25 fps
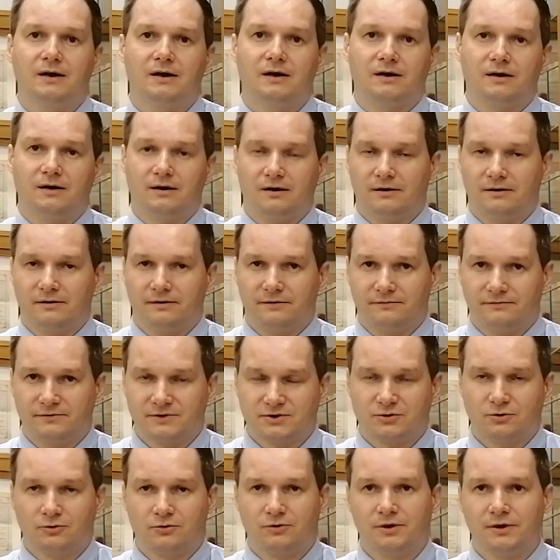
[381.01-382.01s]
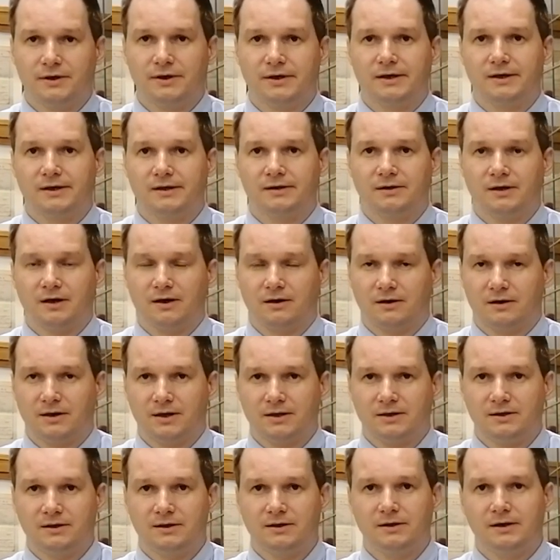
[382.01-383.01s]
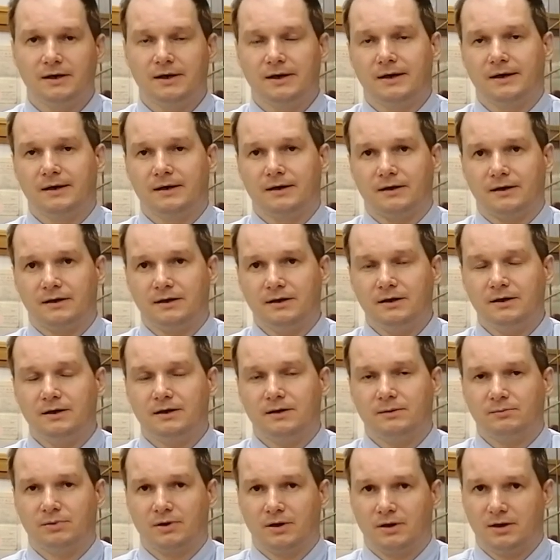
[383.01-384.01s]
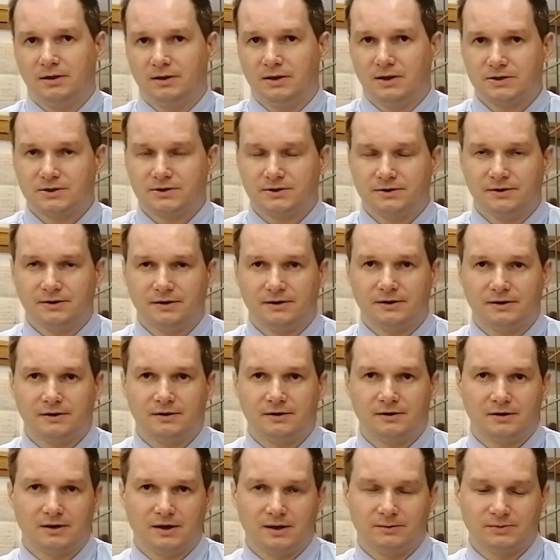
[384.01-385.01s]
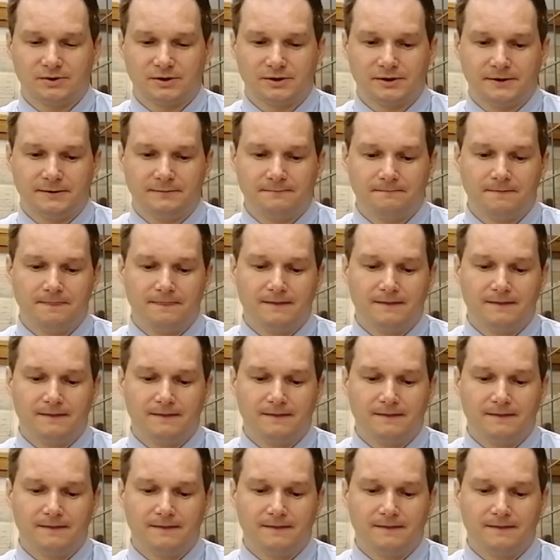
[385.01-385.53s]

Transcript: а, высокой наградой и благодарственной грамотой.